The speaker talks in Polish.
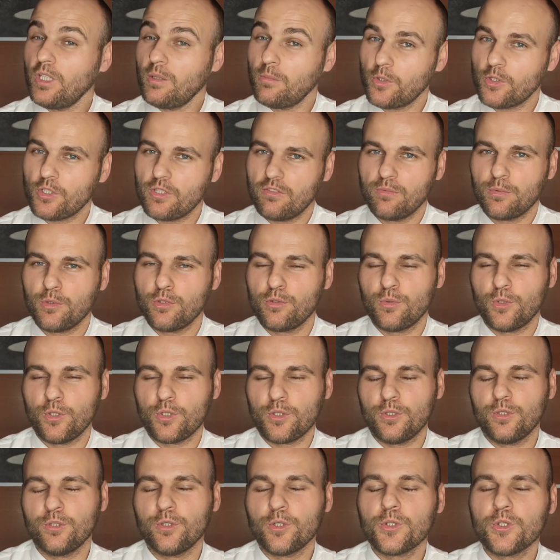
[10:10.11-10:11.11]
Może w
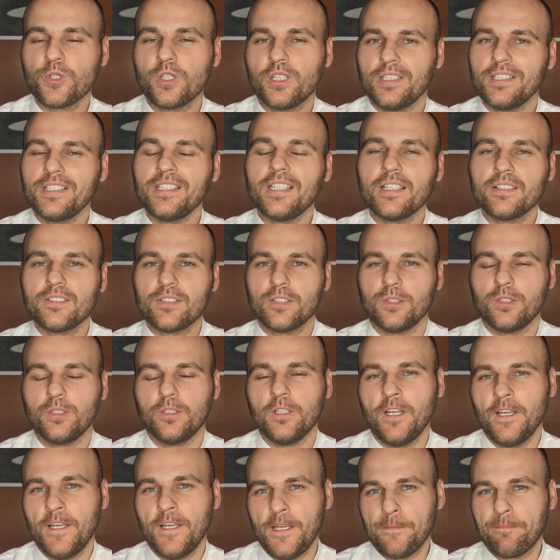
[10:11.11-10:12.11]
przyszłości to się nieco
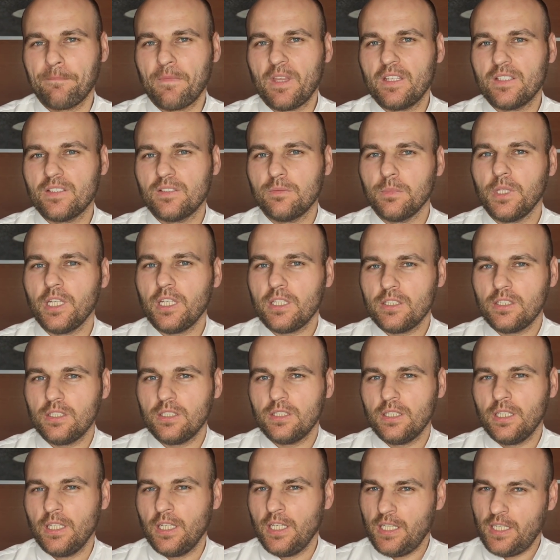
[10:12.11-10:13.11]
zmieni.